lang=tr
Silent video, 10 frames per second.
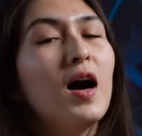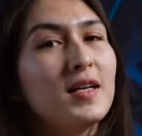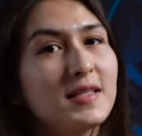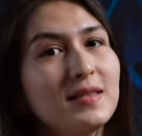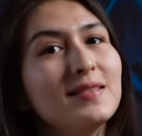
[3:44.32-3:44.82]

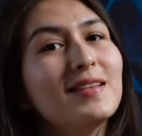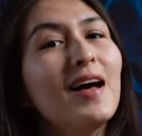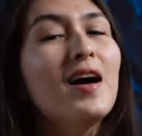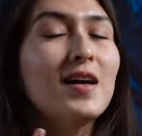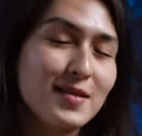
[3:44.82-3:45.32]

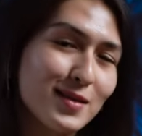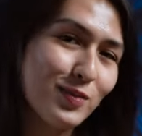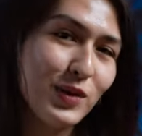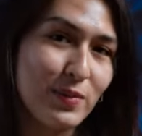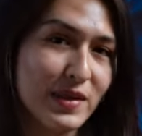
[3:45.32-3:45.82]
aslında
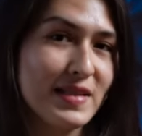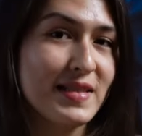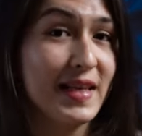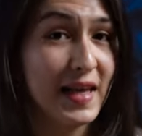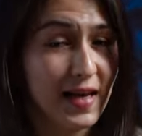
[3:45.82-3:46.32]
asıl
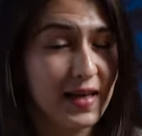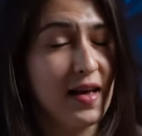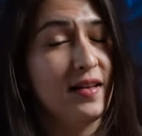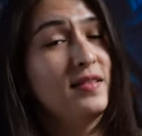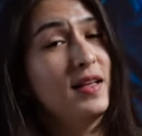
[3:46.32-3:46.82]
bilmeniz
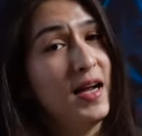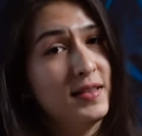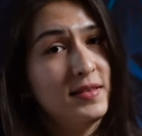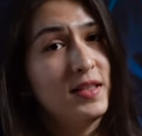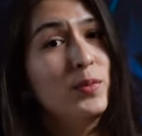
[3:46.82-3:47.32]

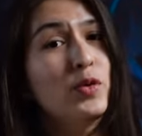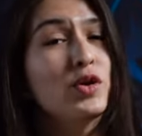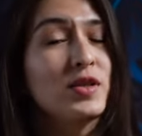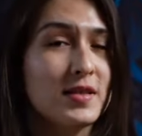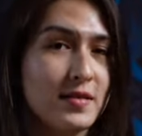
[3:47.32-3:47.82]
gerekenlerde
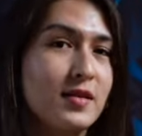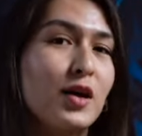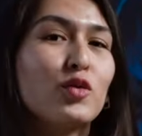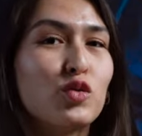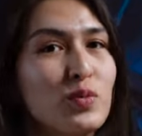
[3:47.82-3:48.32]
protez
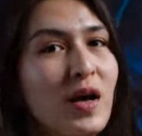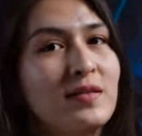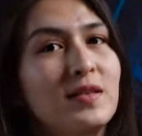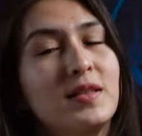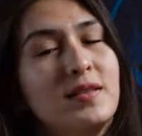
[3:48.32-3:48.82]
tırnak
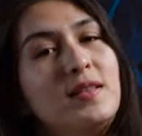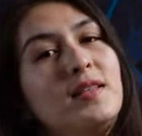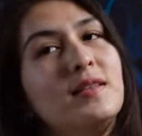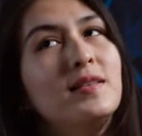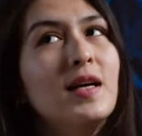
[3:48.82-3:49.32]

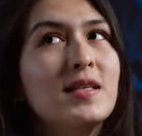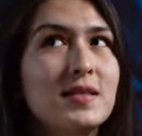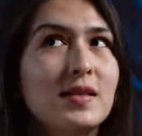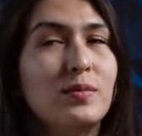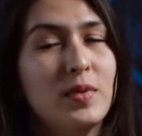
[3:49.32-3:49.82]
uzmanlarına
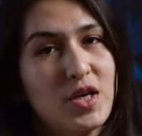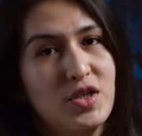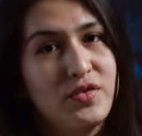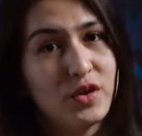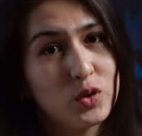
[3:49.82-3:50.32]
nasıl
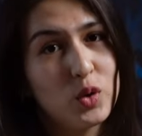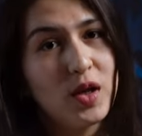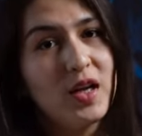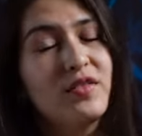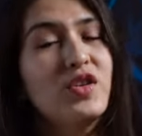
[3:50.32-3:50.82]
maaş
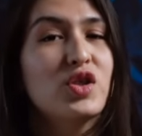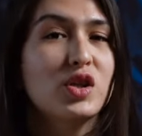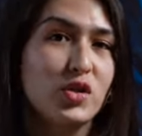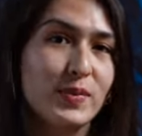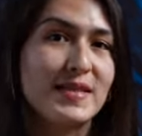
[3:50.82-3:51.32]
veriyorlar ve
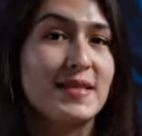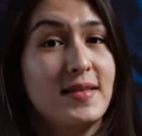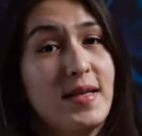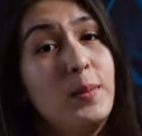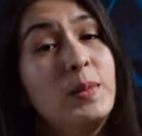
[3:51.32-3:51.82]
çalışma
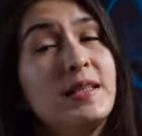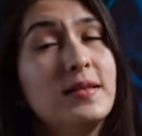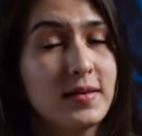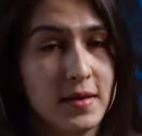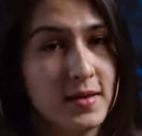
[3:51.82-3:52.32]

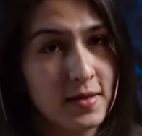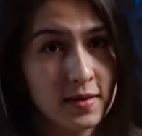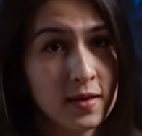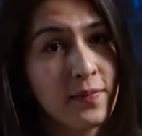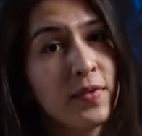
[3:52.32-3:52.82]
sistemleri nasıl?